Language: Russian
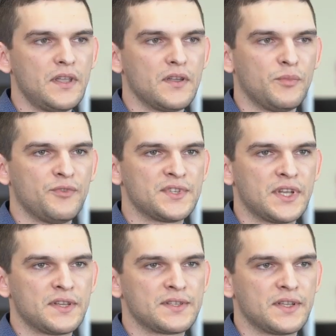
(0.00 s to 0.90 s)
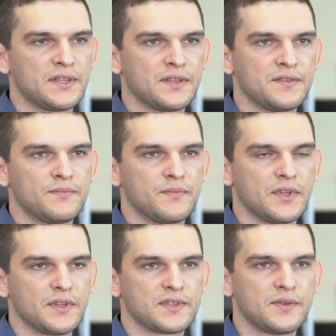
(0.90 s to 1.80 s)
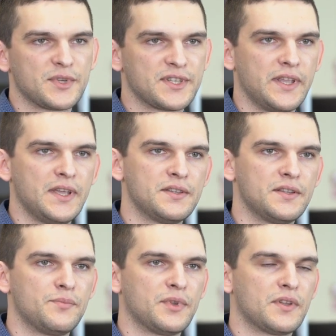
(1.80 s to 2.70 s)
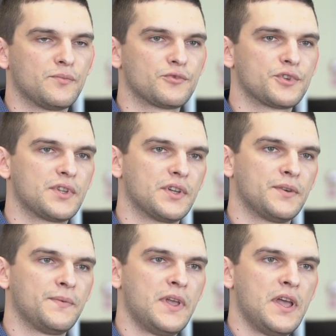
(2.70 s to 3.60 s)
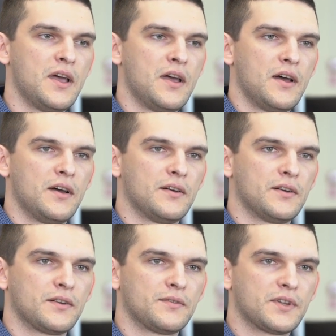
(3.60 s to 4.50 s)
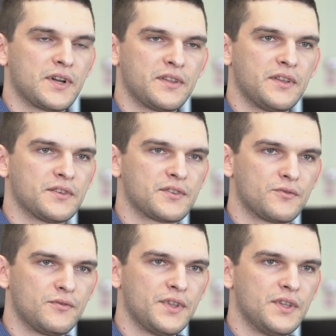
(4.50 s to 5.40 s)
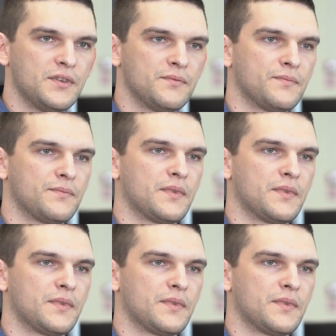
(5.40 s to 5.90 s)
Мы взялись за это самостоятельно, потому что краткие сроки